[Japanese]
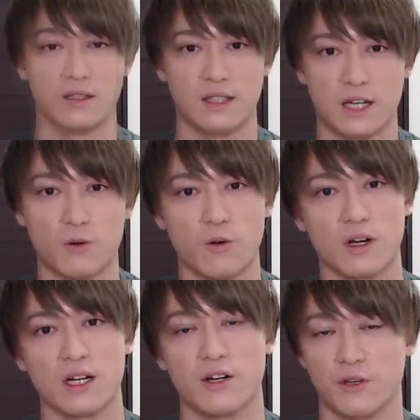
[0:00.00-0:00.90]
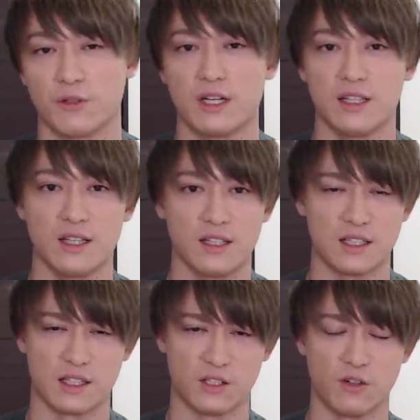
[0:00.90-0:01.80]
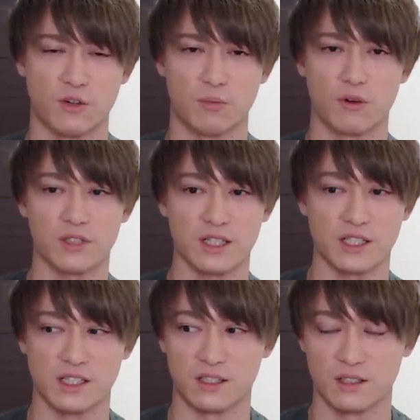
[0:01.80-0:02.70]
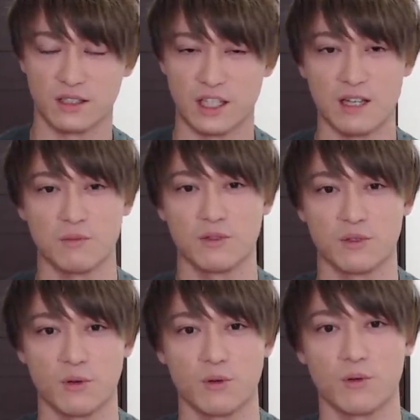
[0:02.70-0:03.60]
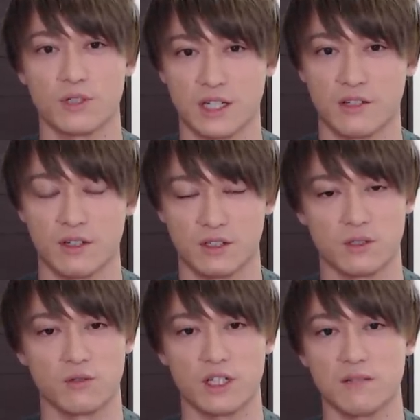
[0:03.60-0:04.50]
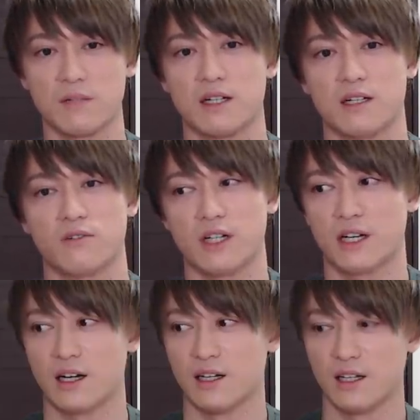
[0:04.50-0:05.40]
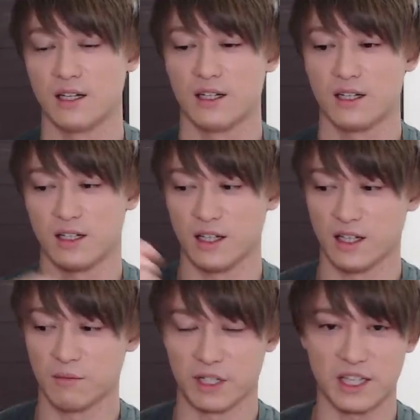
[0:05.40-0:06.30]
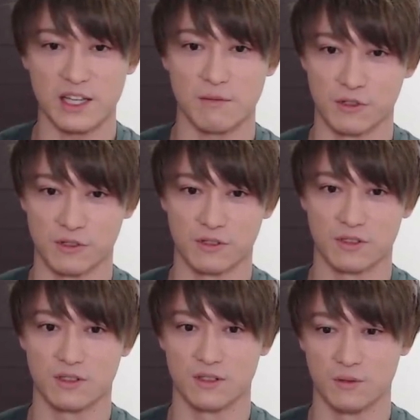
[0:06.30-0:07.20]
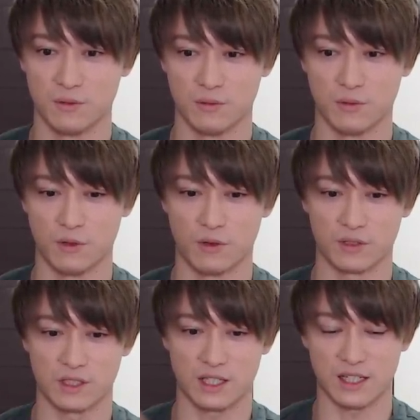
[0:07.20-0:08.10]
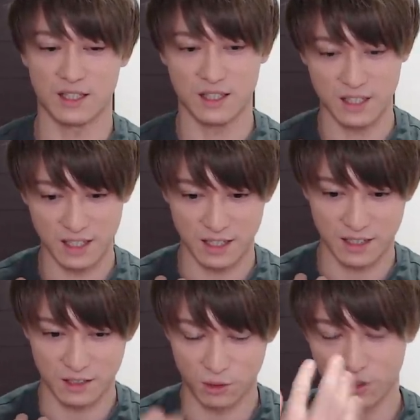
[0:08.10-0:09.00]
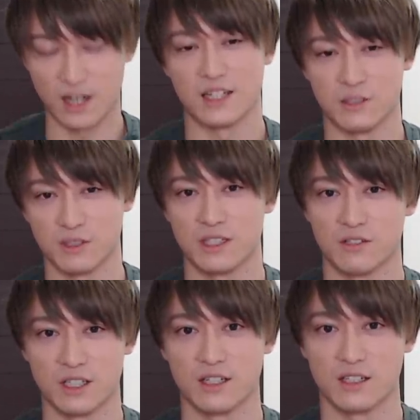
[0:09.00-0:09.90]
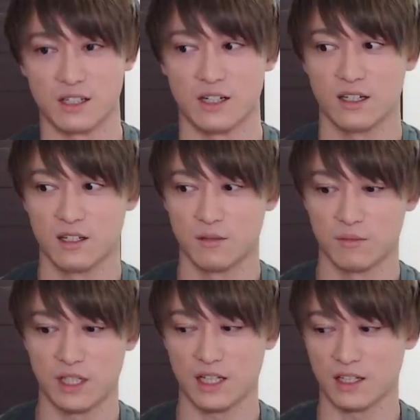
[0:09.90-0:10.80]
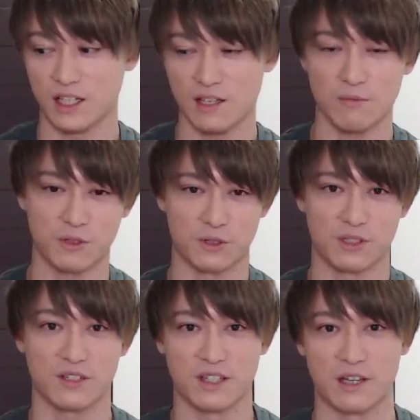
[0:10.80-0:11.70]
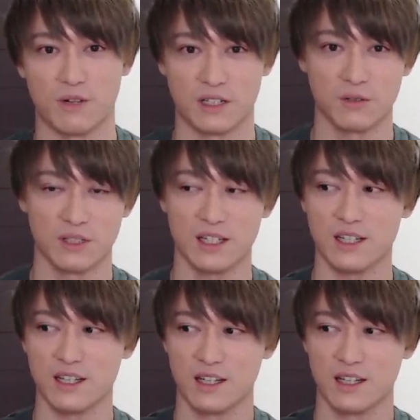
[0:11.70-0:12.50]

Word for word: で、こっからは余談なんですけど、僕たちゲーム投稿者、いわゆるストリーマーは、えーまあ、ゲームを使って動画配信をしてるじゃないですか。で、ゲームの著作権は基本的に